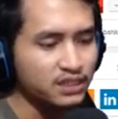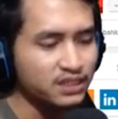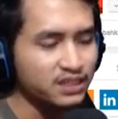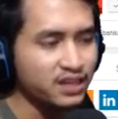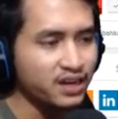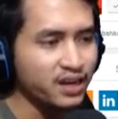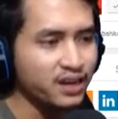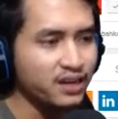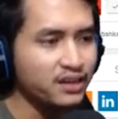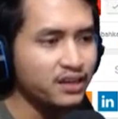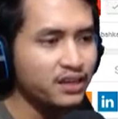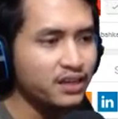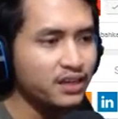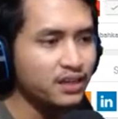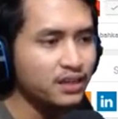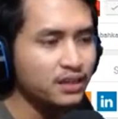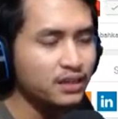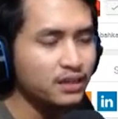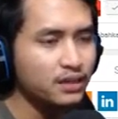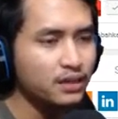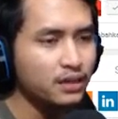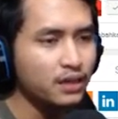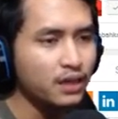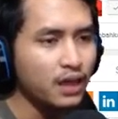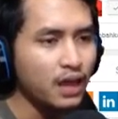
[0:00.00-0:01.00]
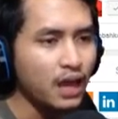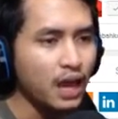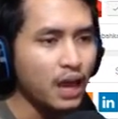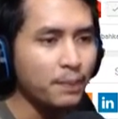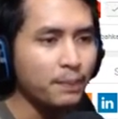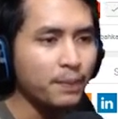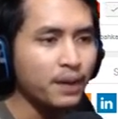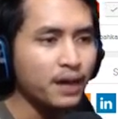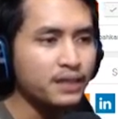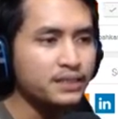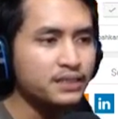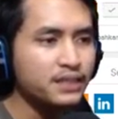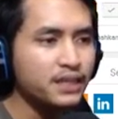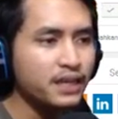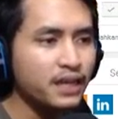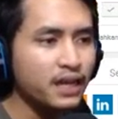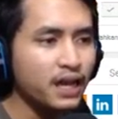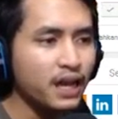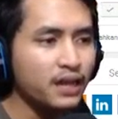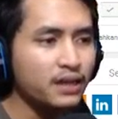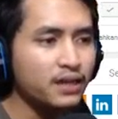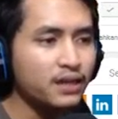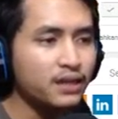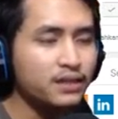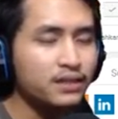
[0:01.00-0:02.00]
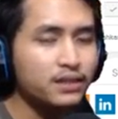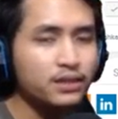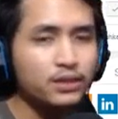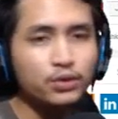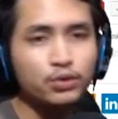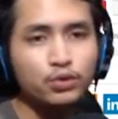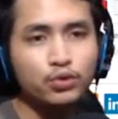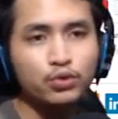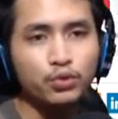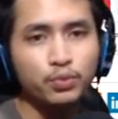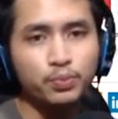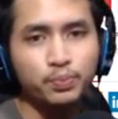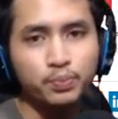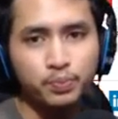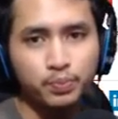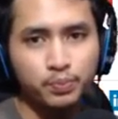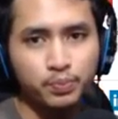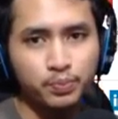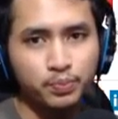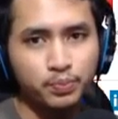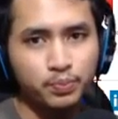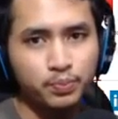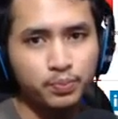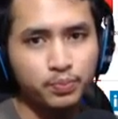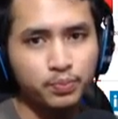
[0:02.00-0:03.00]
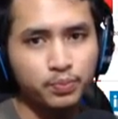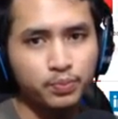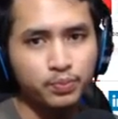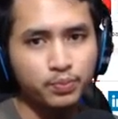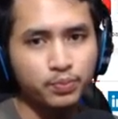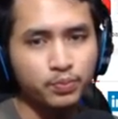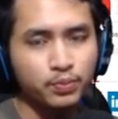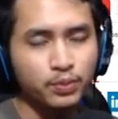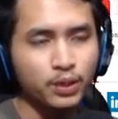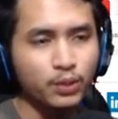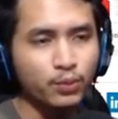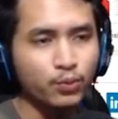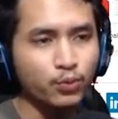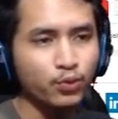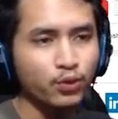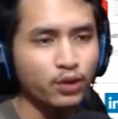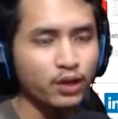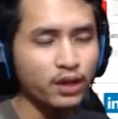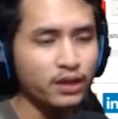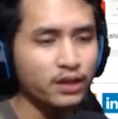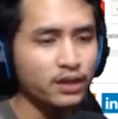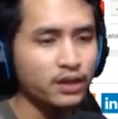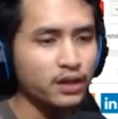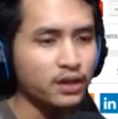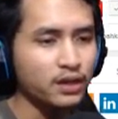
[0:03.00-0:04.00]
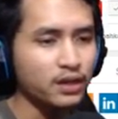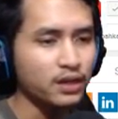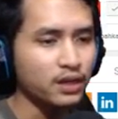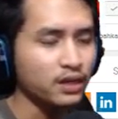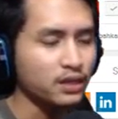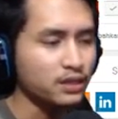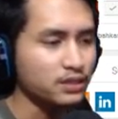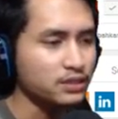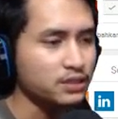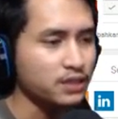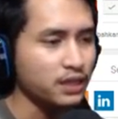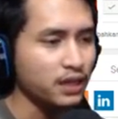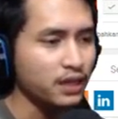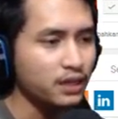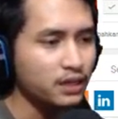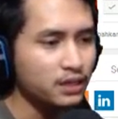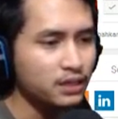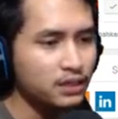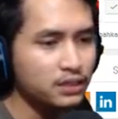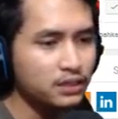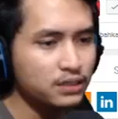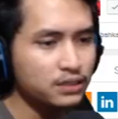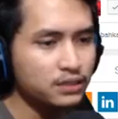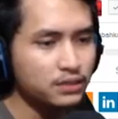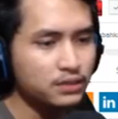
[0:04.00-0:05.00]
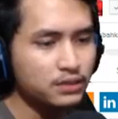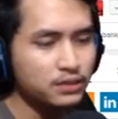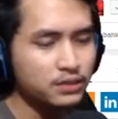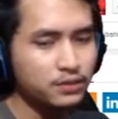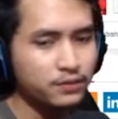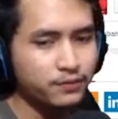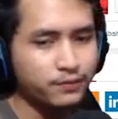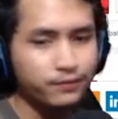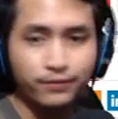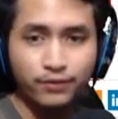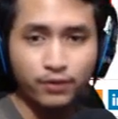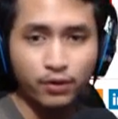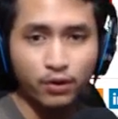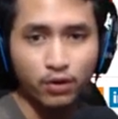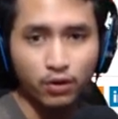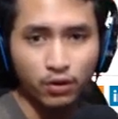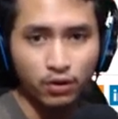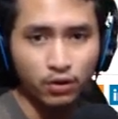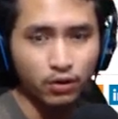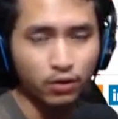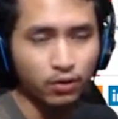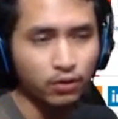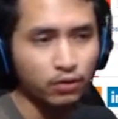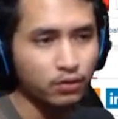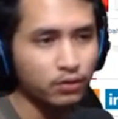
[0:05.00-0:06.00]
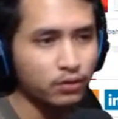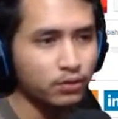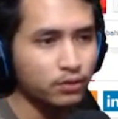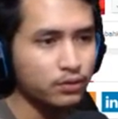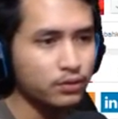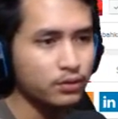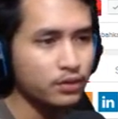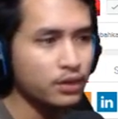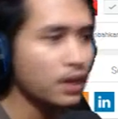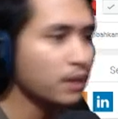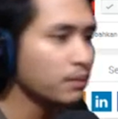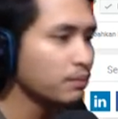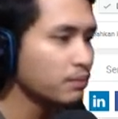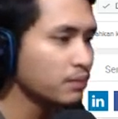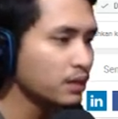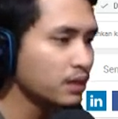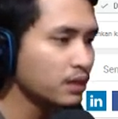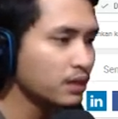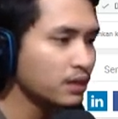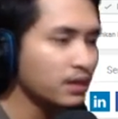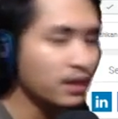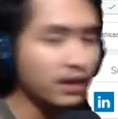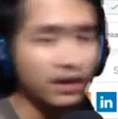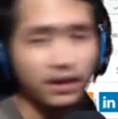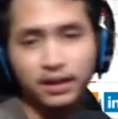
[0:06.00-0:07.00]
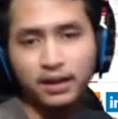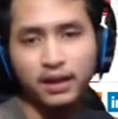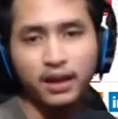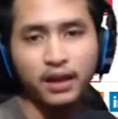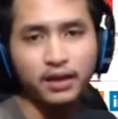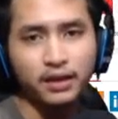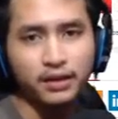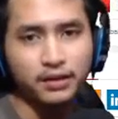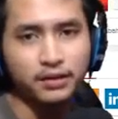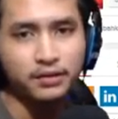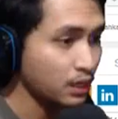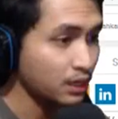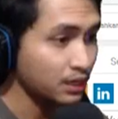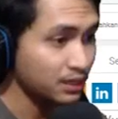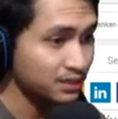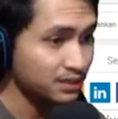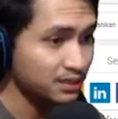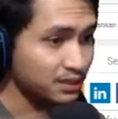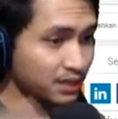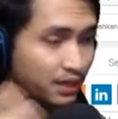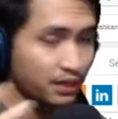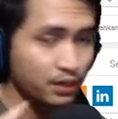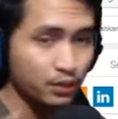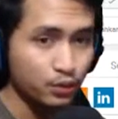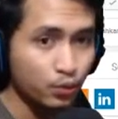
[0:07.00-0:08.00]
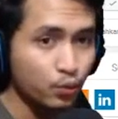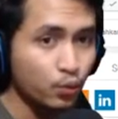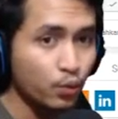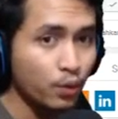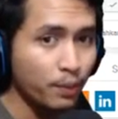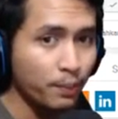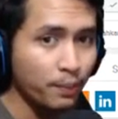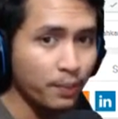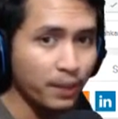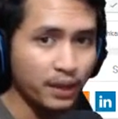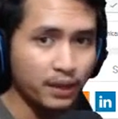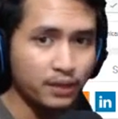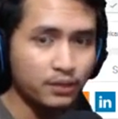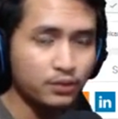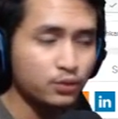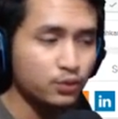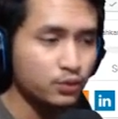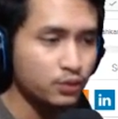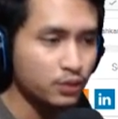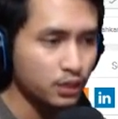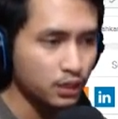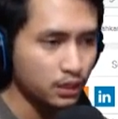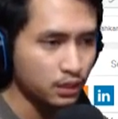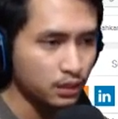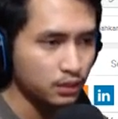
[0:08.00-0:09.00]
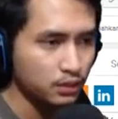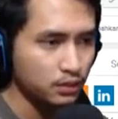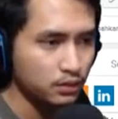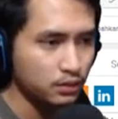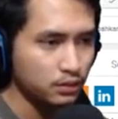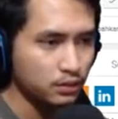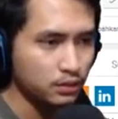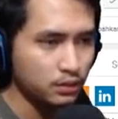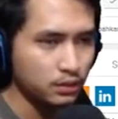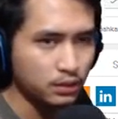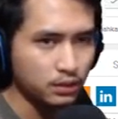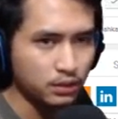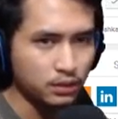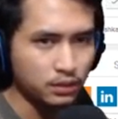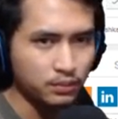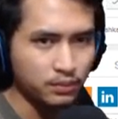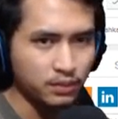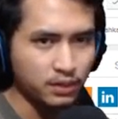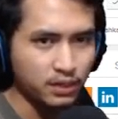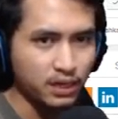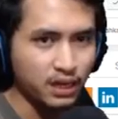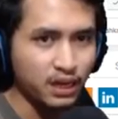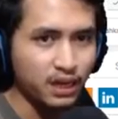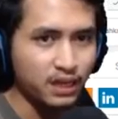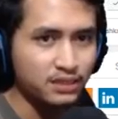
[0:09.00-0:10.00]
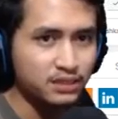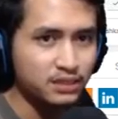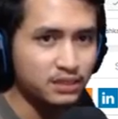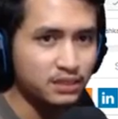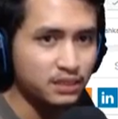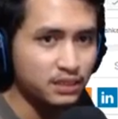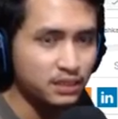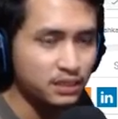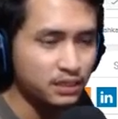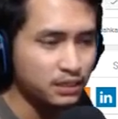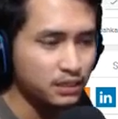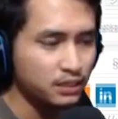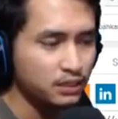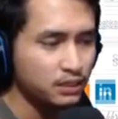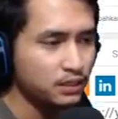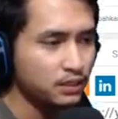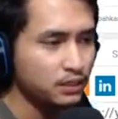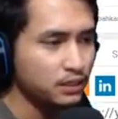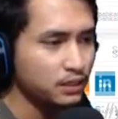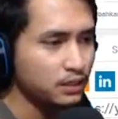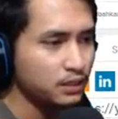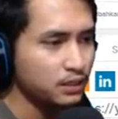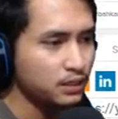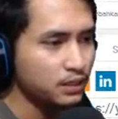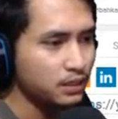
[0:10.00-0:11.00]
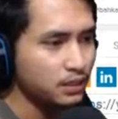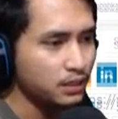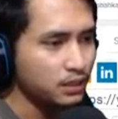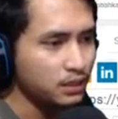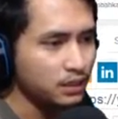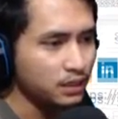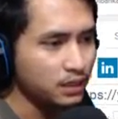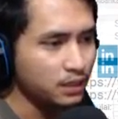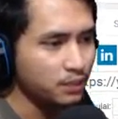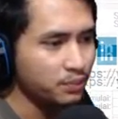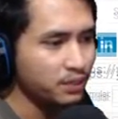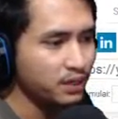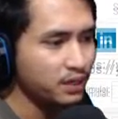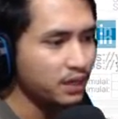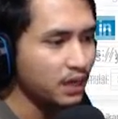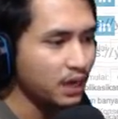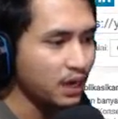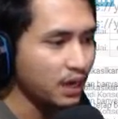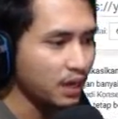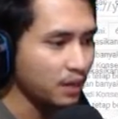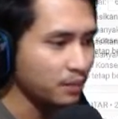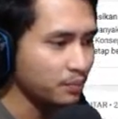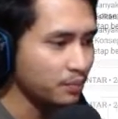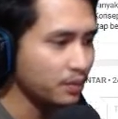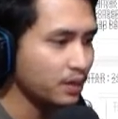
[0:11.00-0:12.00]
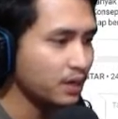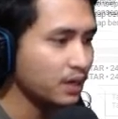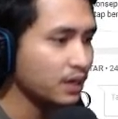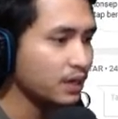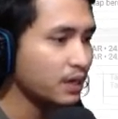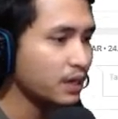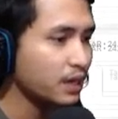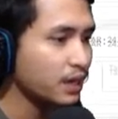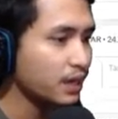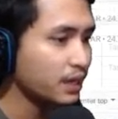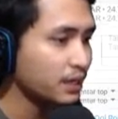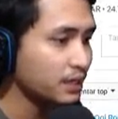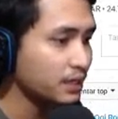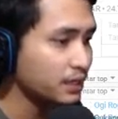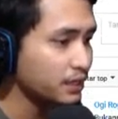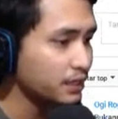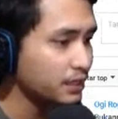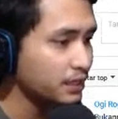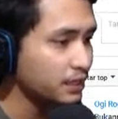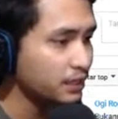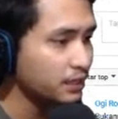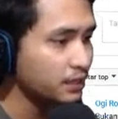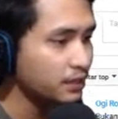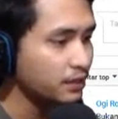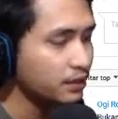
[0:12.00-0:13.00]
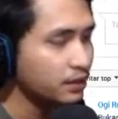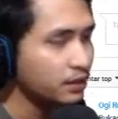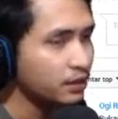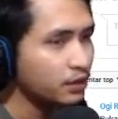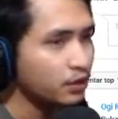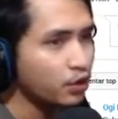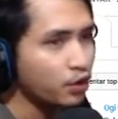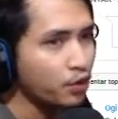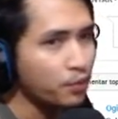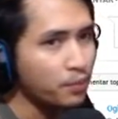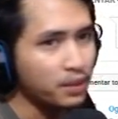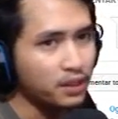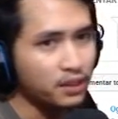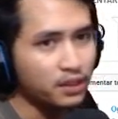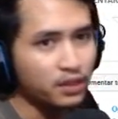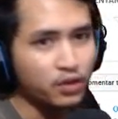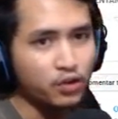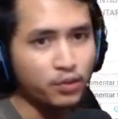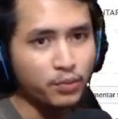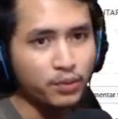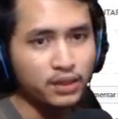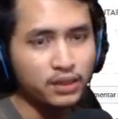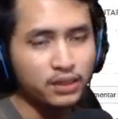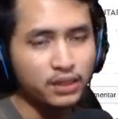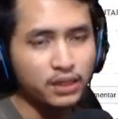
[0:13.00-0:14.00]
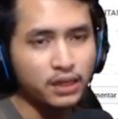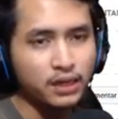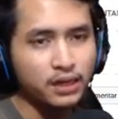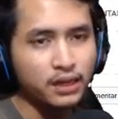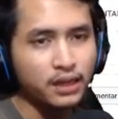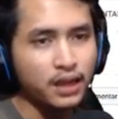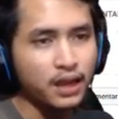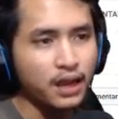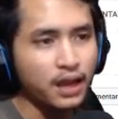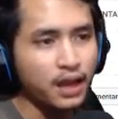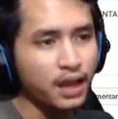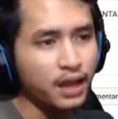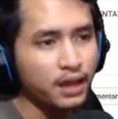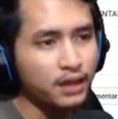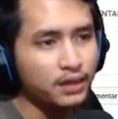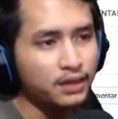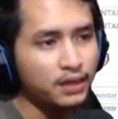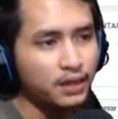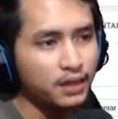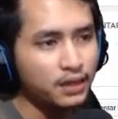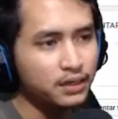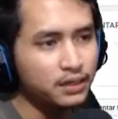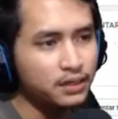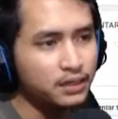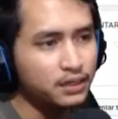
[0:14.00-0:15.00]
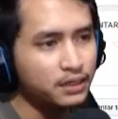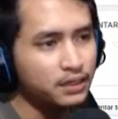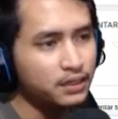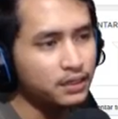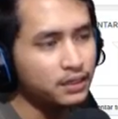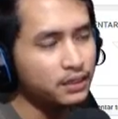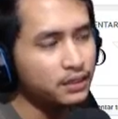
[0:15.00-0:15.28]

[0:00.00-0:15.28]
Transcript: trending apa aja yang ada di YouTube. Dimulai dari ya challenge, vlog, gaming dan lain-lain. Selain itu gue pengen juga uh, mengkaji uh, lebih dalam mengenai komentar-komentar yang ada di